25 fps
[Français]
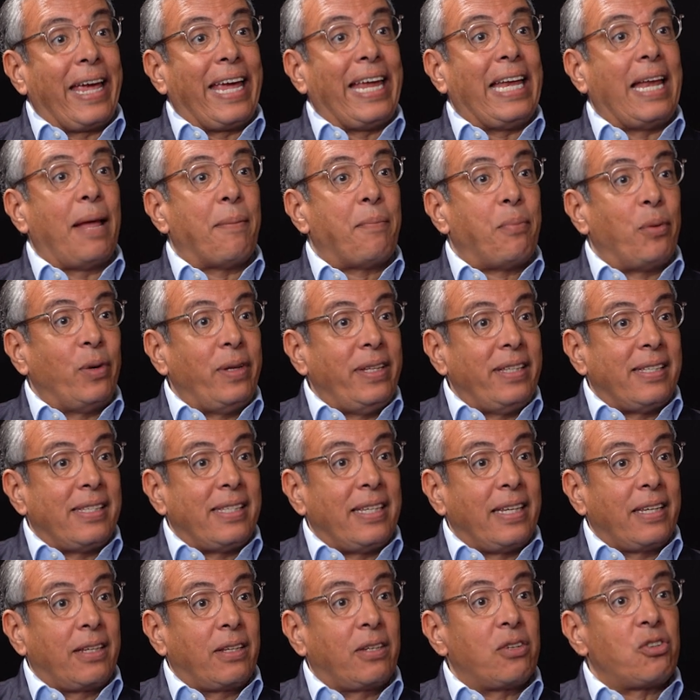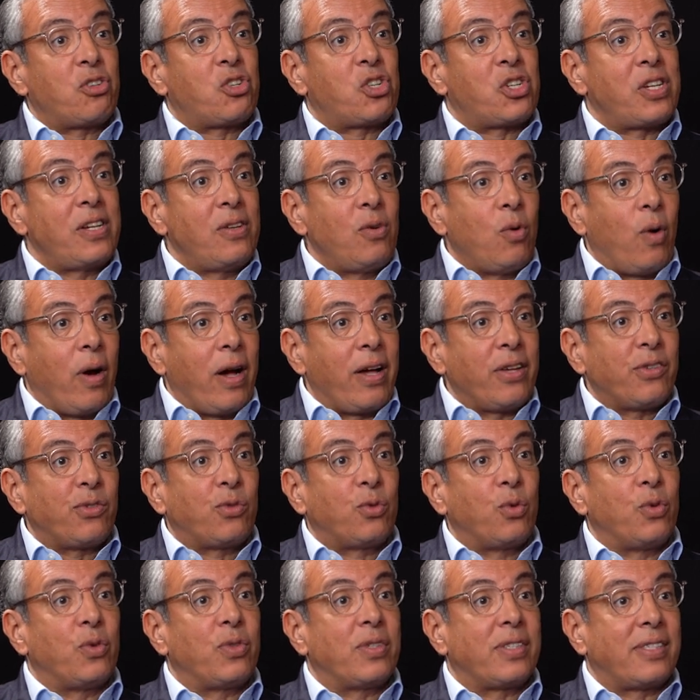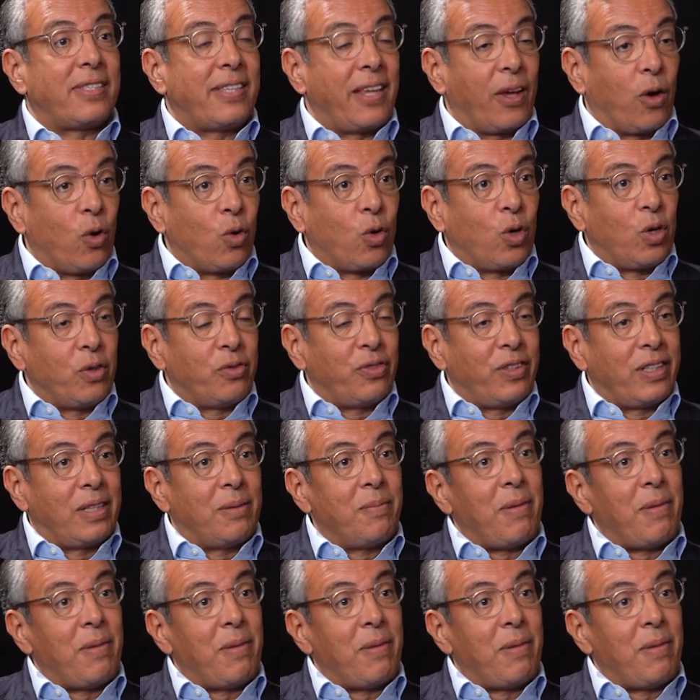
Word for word: et la politique chinoise de zéro Covid.